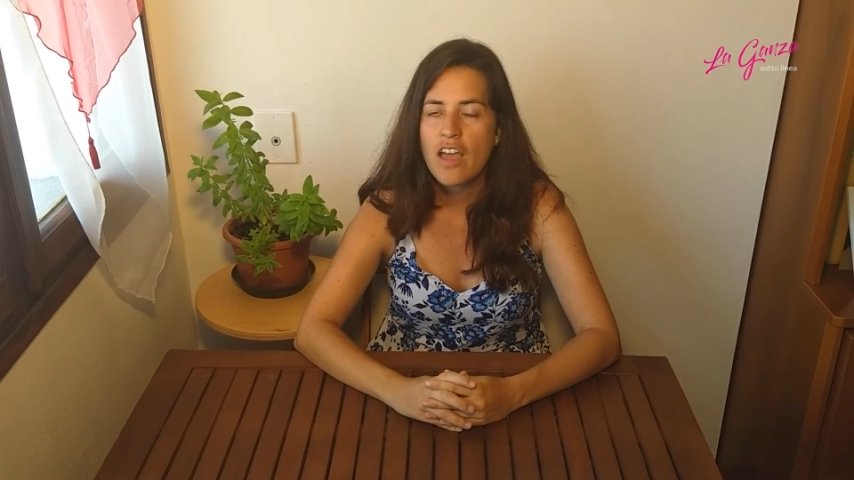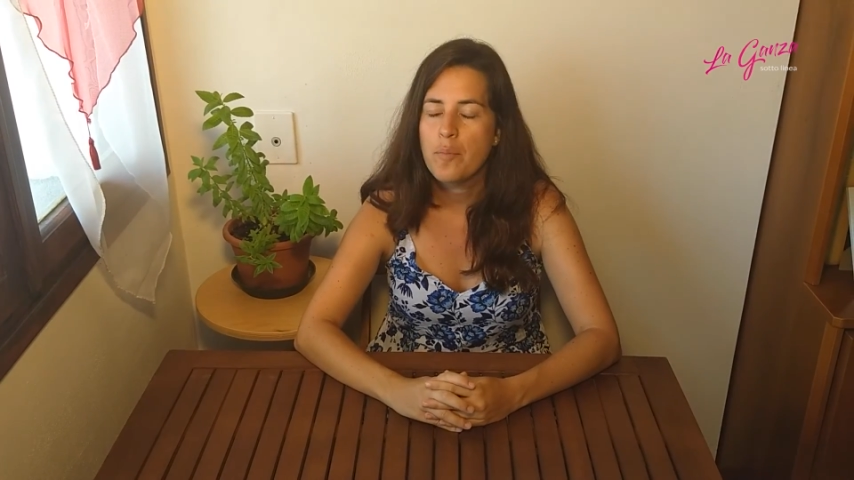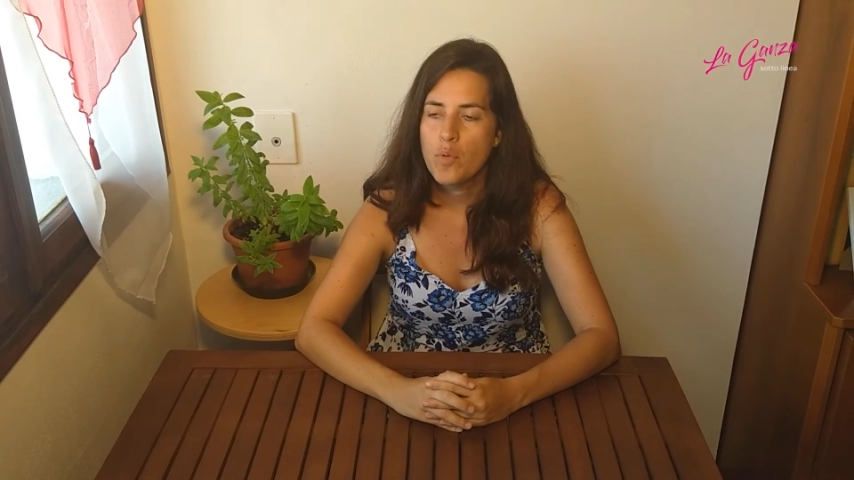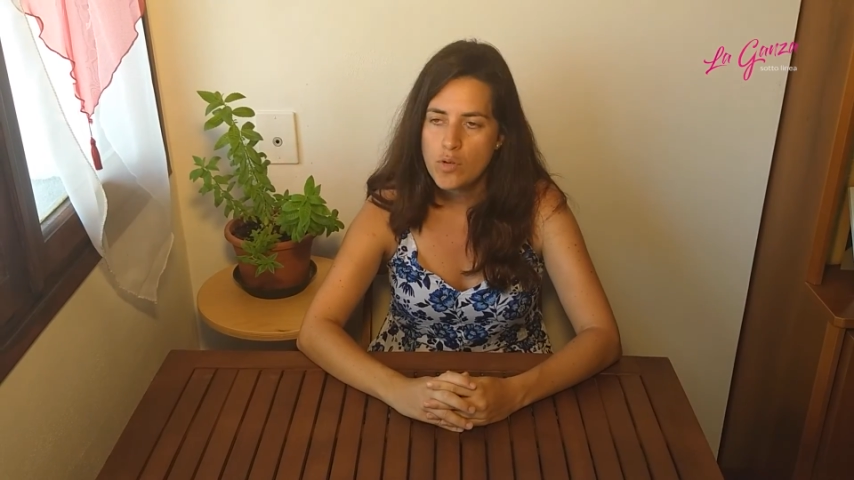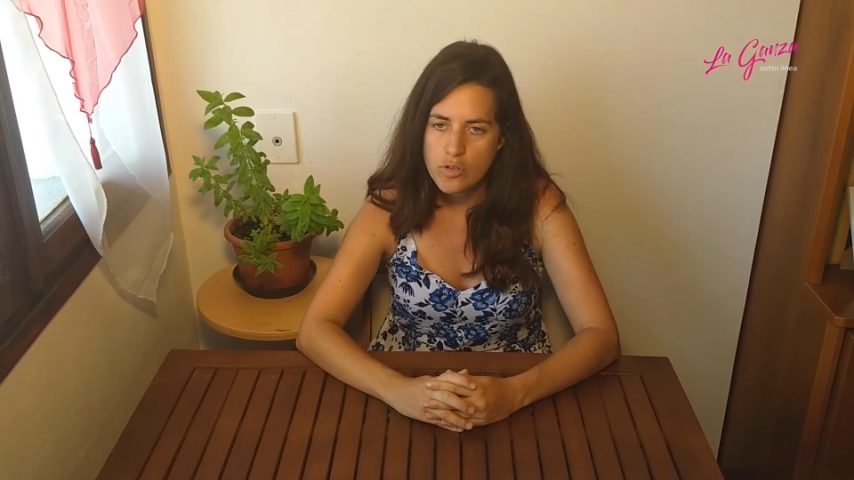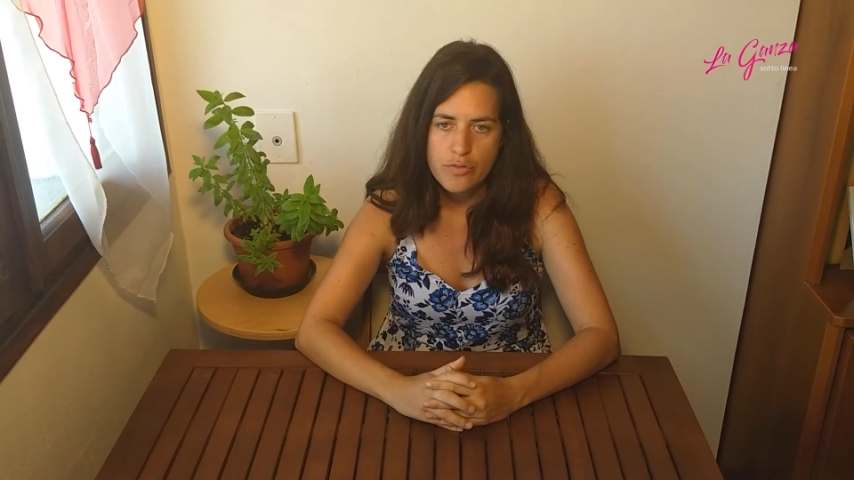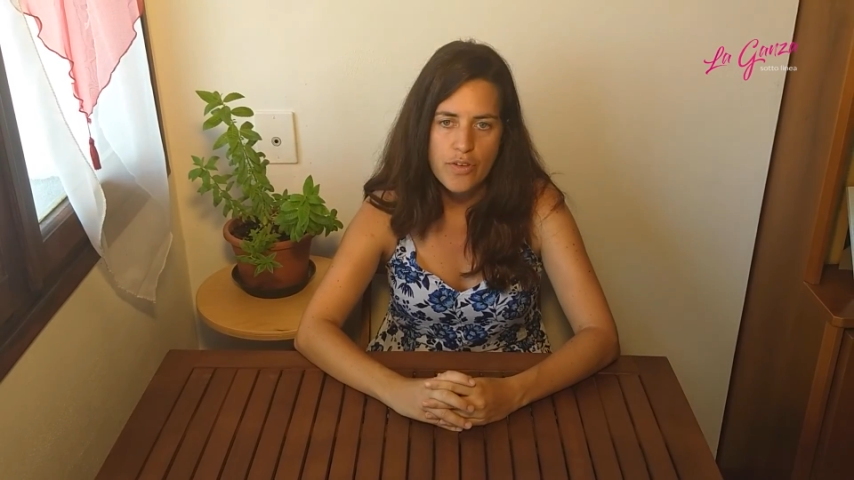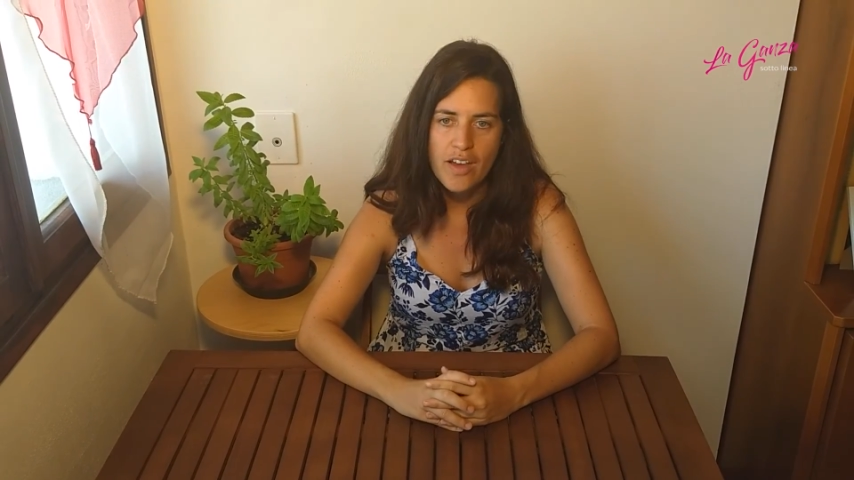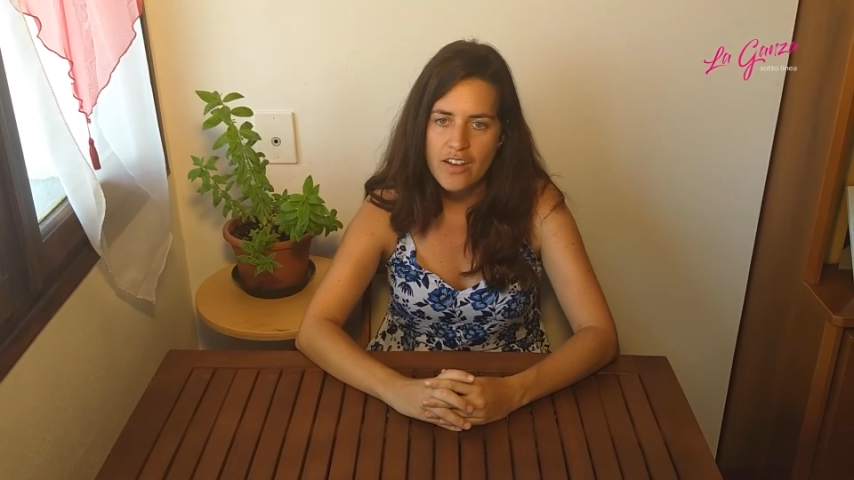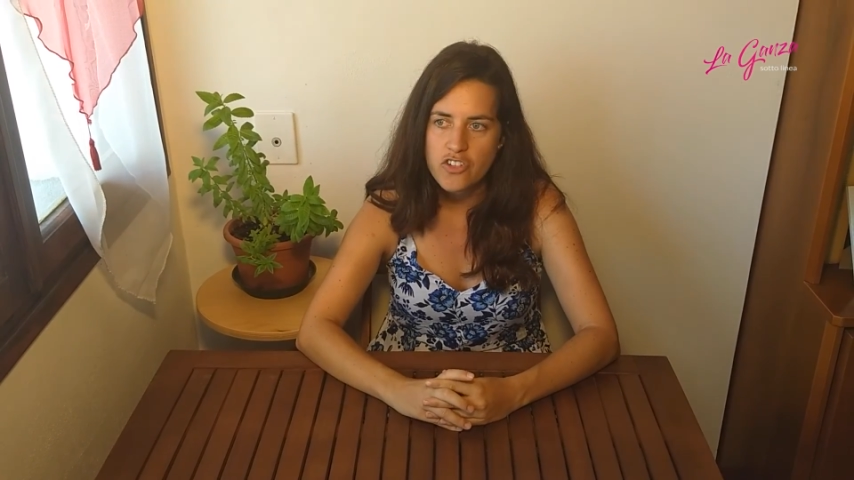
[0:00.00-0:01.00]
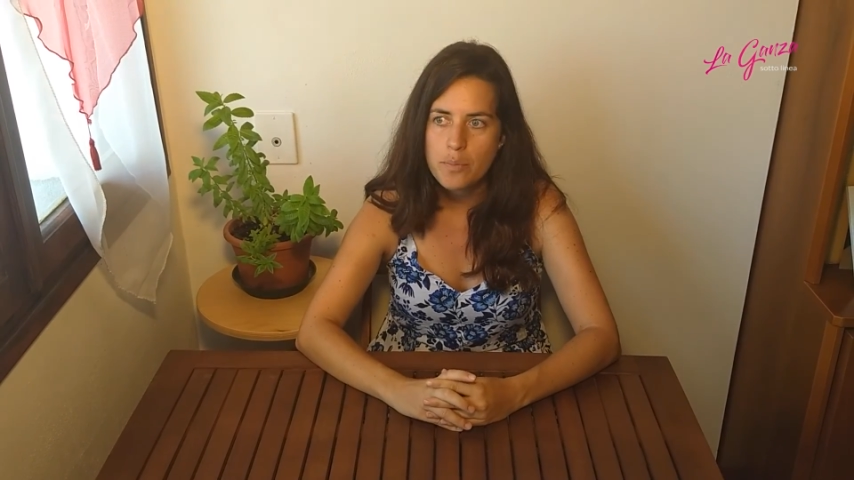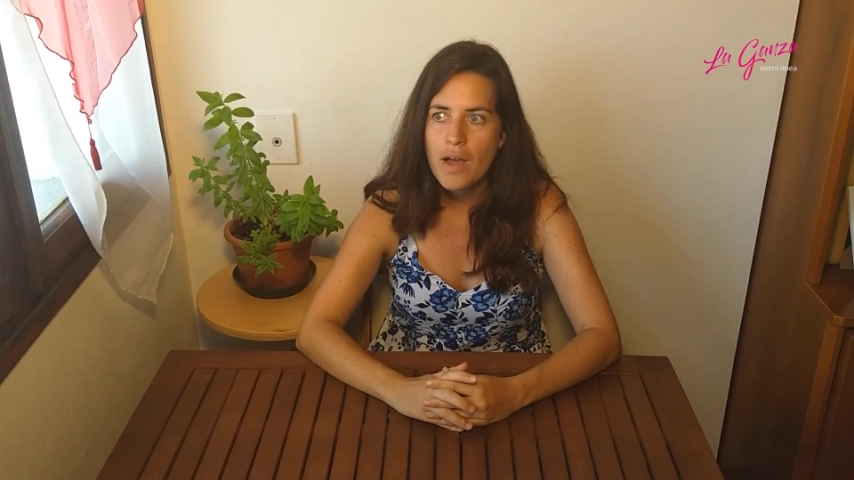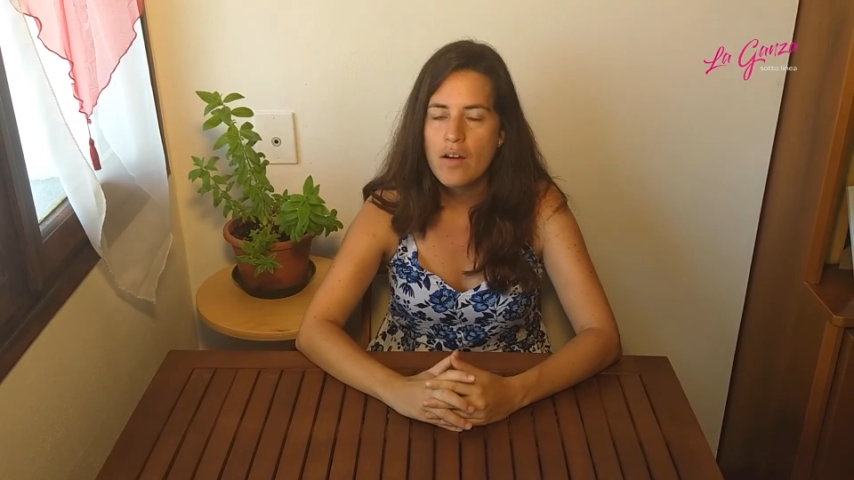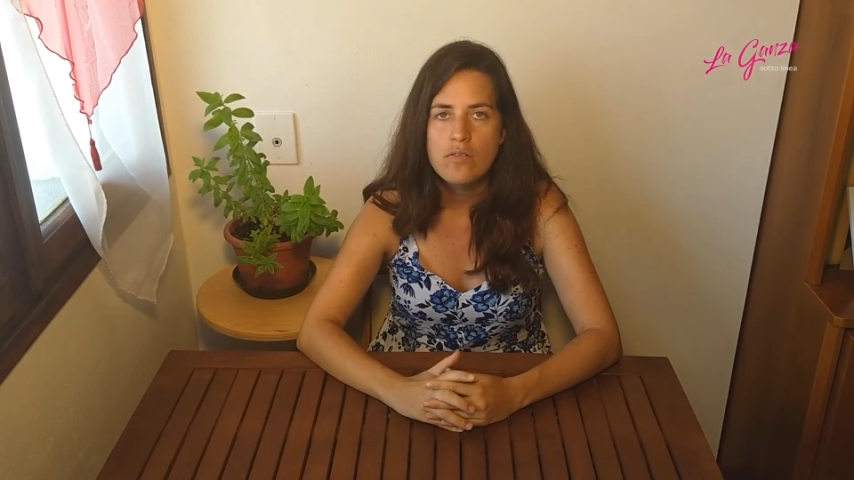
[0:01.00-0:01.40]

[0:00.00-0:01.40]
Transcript: che è molto efficace ma